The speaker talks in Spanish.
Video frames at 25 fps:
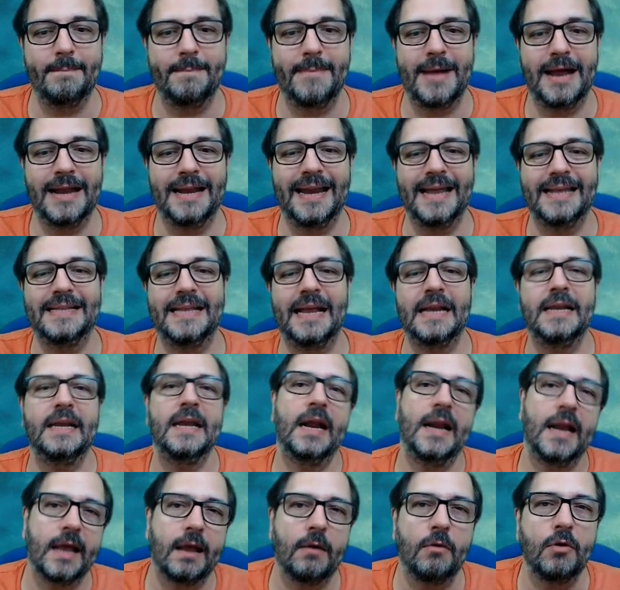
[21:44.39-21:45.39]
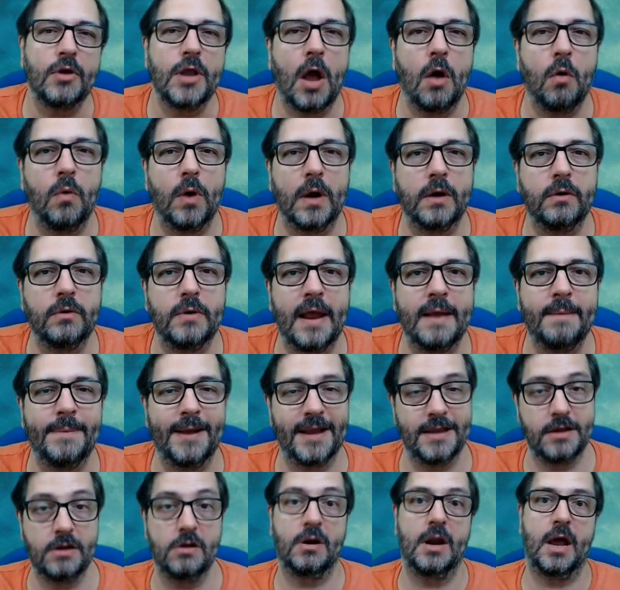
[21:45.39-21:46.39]
mal la italiana que voy a jugar una
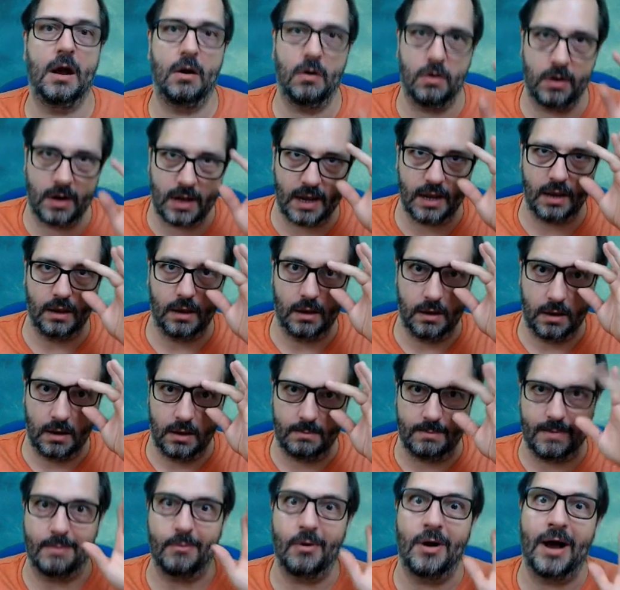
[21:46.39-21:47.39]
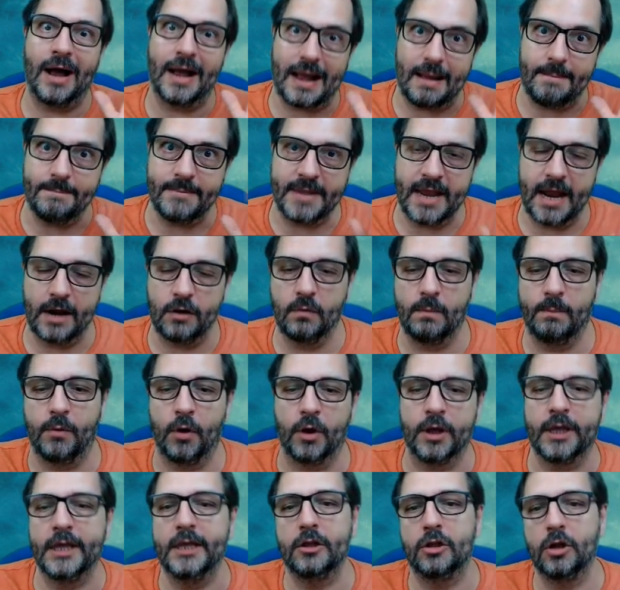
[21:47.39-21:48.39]
española ahora. Vamos a cambiar un
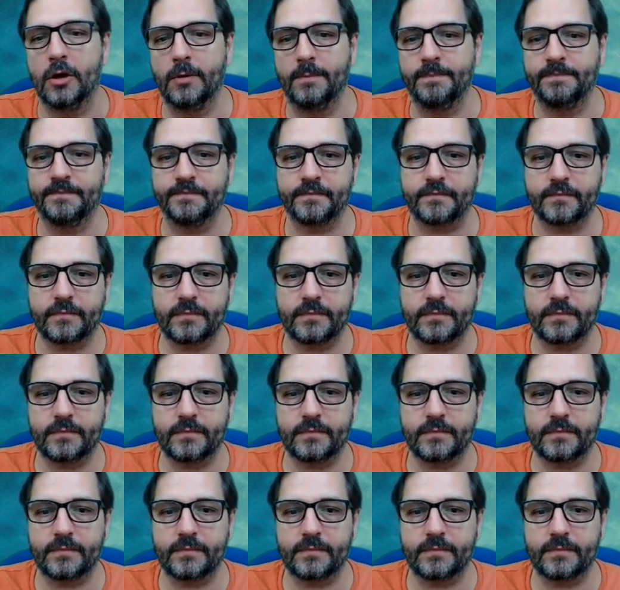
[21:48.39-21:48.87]
poquito.